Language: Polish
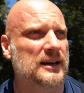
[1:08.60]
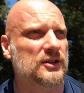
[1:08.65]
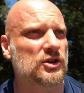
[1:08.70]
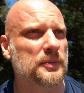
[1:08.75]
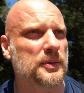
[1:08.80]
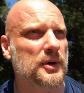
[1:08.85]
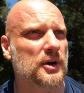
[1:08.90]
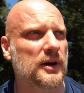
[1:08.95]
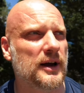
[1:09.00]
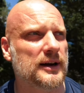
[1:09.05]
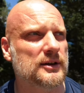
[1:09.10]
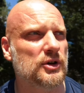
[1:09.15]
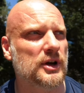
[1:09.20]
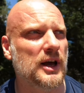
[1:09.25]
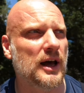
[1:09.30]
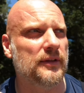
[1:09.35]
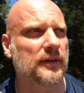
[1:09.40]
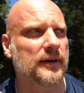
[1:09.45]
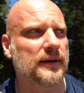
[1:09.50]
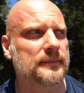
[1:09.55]
dopiero jak
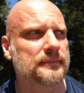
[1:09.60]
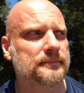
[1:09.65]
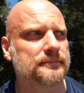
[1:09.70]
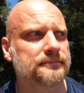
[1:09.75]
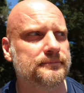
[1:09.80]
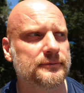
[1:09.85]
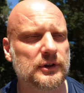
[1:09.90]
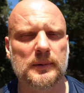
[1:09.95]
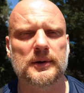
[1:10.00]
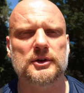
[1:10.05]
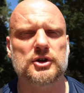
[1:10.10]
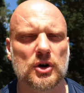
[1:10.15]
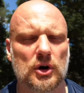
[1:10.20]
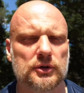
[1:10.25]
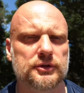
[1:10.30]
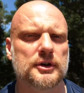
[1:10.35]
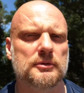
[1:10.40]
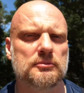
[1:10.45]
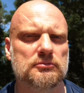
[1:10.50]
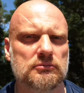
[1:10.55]
dojadę. To będzie
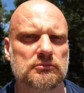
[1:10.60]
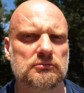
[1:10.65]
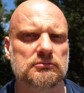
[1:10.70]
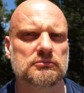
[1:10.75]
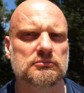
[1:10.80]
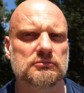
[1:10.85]
o tym,